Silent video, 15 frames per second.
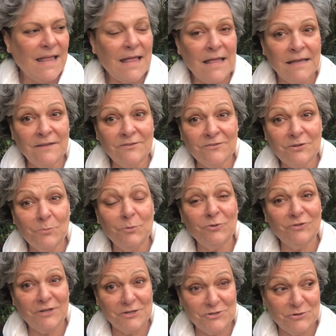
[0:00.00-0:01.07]
Isso são meus
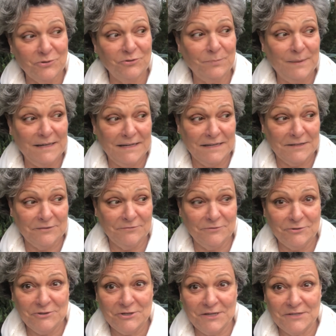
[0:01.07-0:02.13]
cachorros brigando,
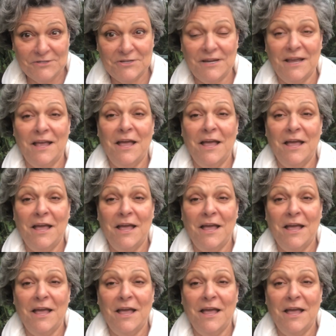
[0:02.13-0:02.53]
viu, gente?